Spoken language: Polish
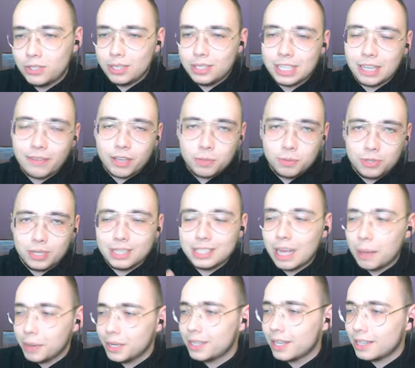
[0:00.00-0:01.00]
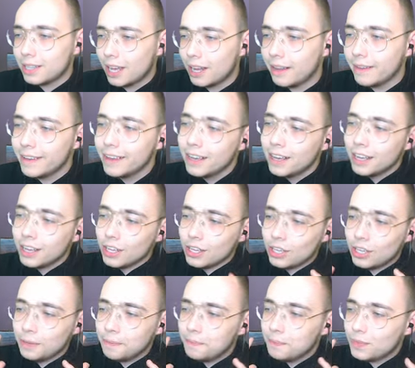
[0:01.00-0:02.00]
czyli stawialiśmy sobie zamki i tak dalej.
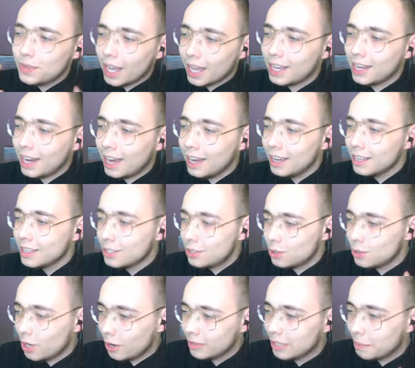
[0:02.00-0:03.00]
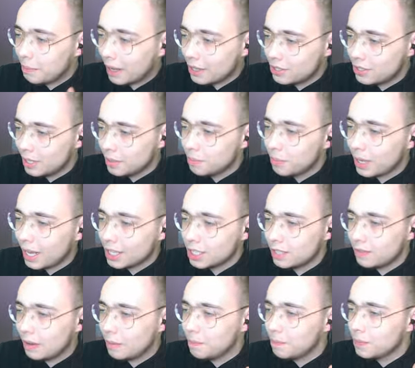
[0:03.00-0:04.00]
I ta gra jest cudowna, patrzcie,
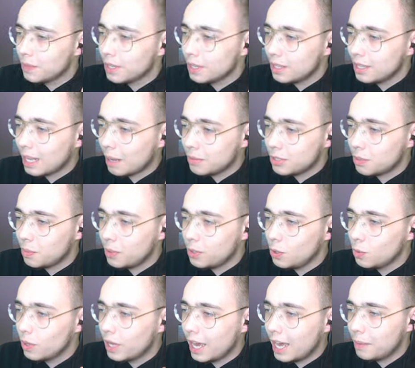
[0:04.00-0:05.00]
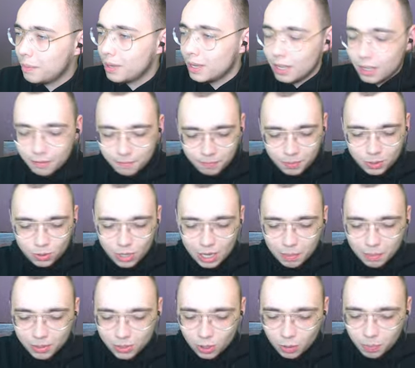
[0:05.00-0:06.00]
pokażę wam. Klikamy sobie new game,
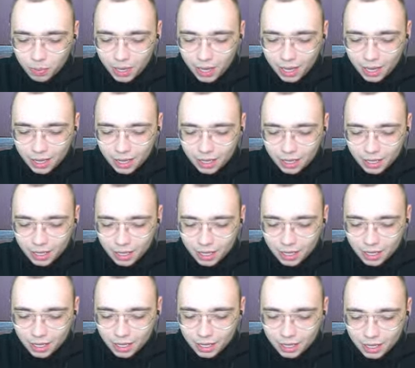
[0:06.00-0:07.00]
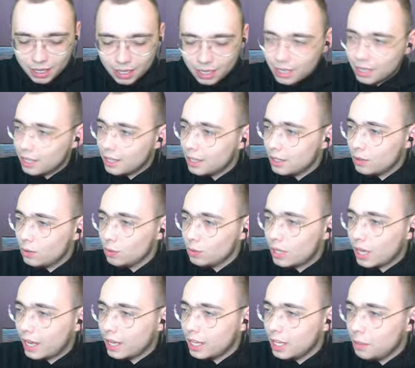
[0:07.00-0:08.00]
pisujemy sobie E,
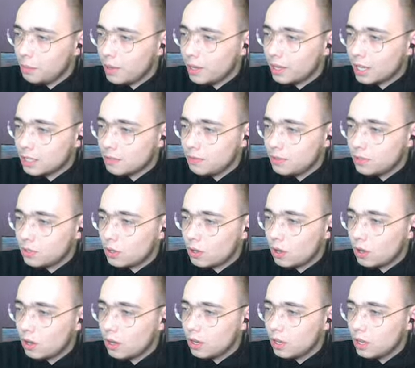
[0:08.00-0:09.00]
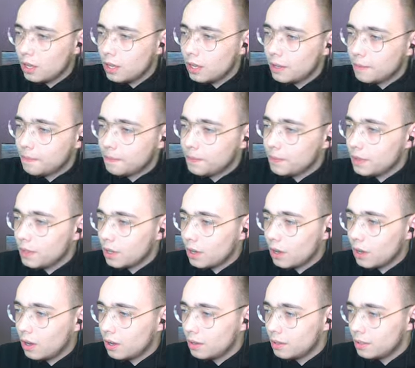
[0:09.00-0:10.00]
tutaj imię, nazwisko.
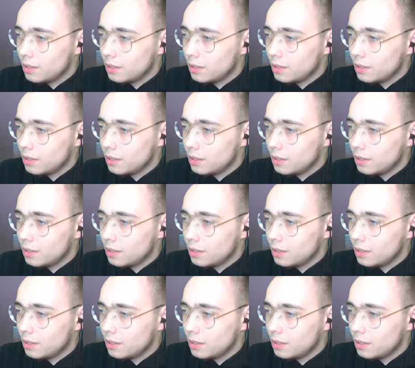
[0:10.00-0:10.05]
O,